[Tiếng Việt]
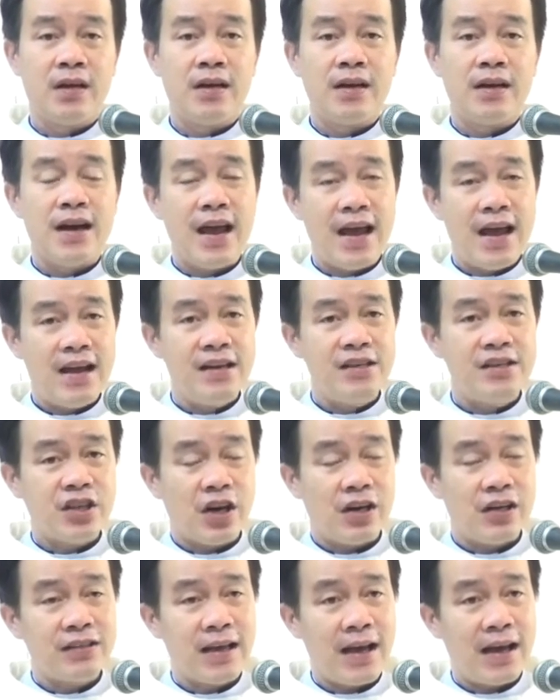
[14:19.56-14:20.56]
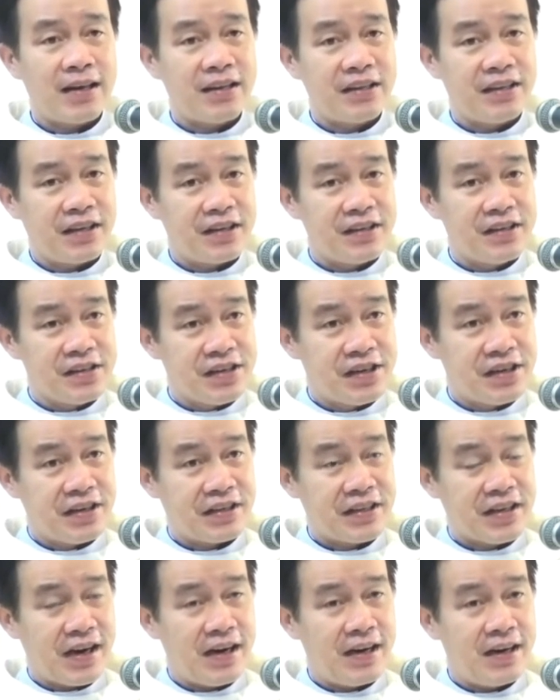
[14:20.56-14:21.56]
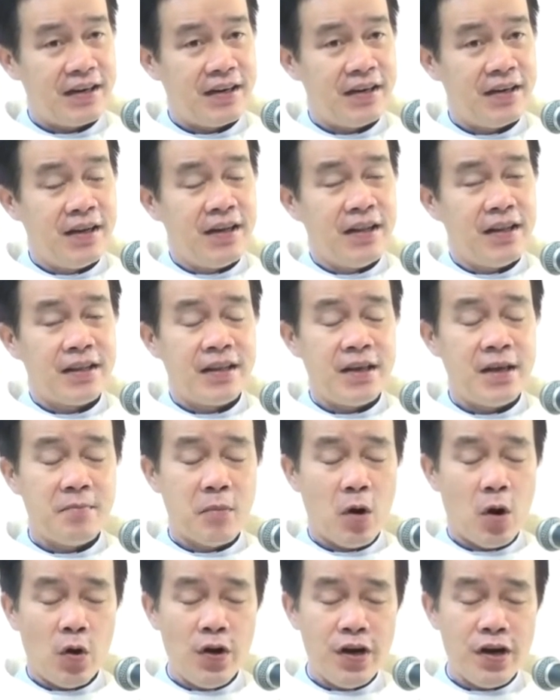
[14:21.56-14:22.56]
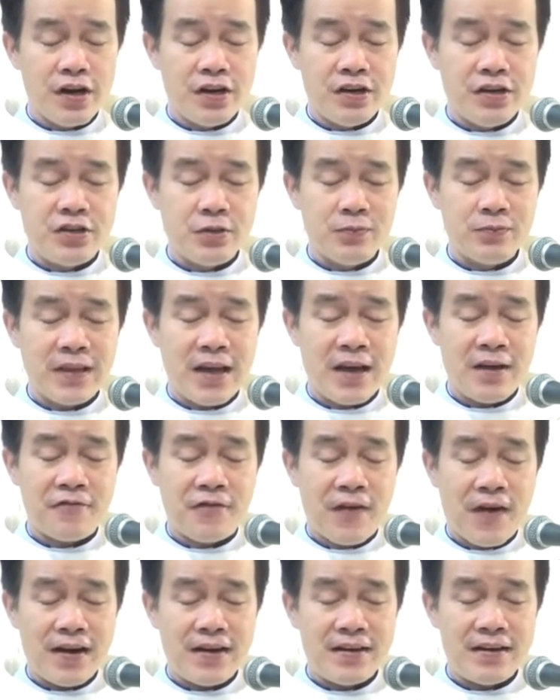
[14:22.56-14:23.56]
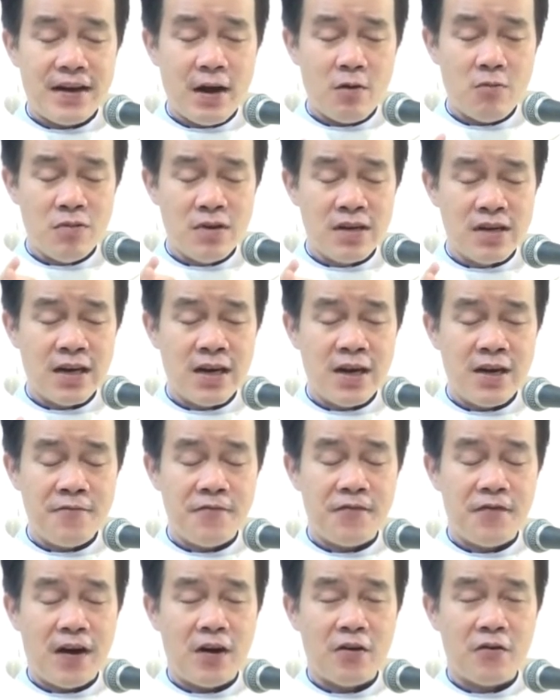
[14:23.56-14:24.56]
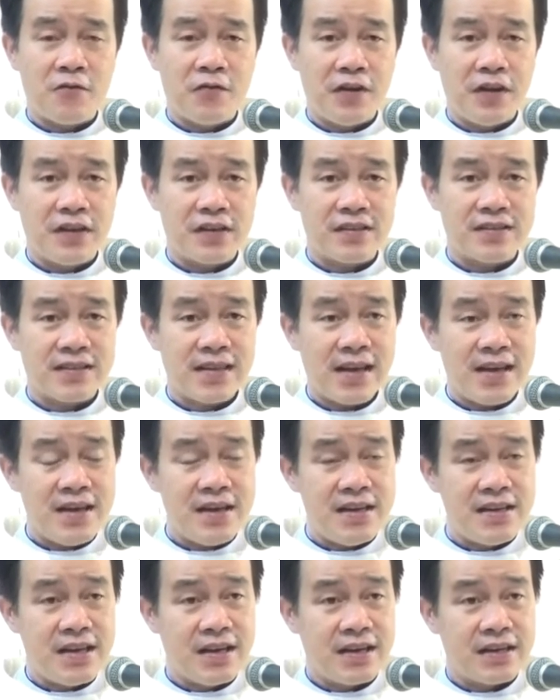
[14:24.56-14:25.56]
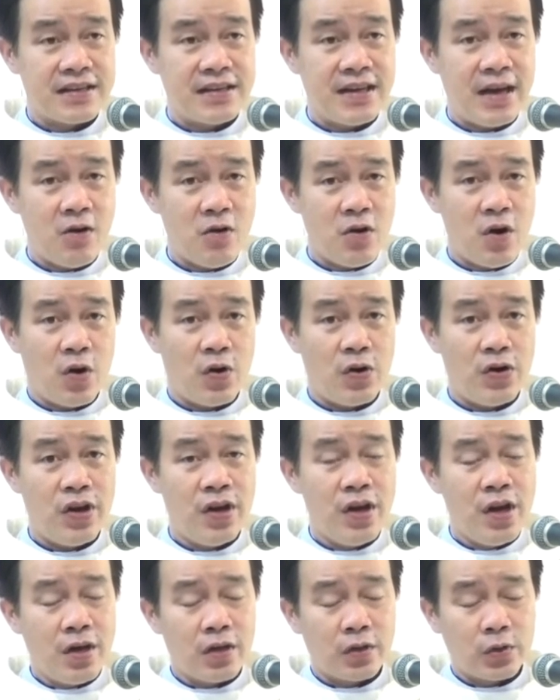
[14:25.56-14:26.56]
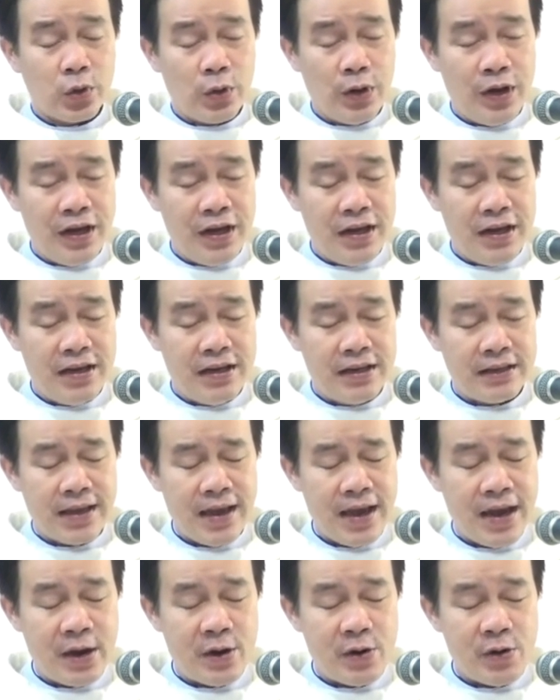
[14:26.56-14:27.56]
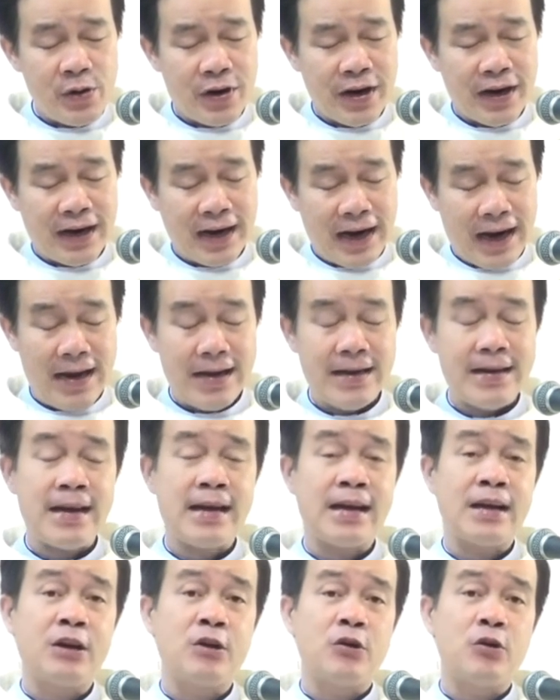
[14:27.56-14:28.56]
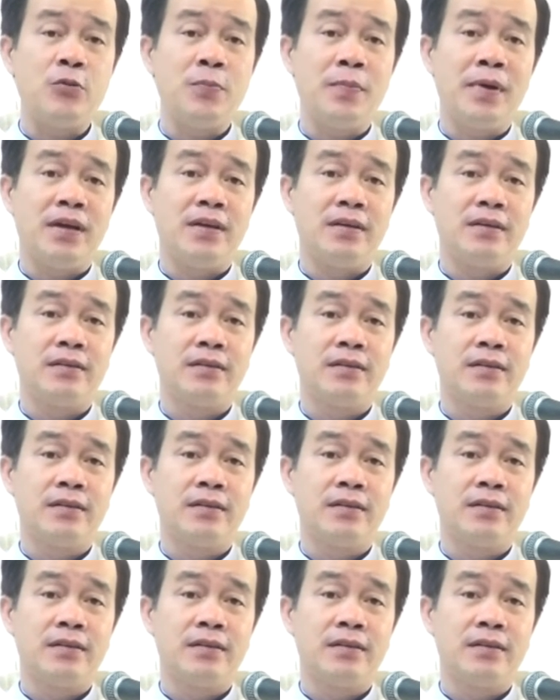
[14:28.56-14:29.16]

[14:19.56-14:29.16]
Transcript: Để trở thành những người thợ thì mỗi người chúng ta phải đóng góp vào việc xây dựng giáo hội tùy theo khả năng của mình.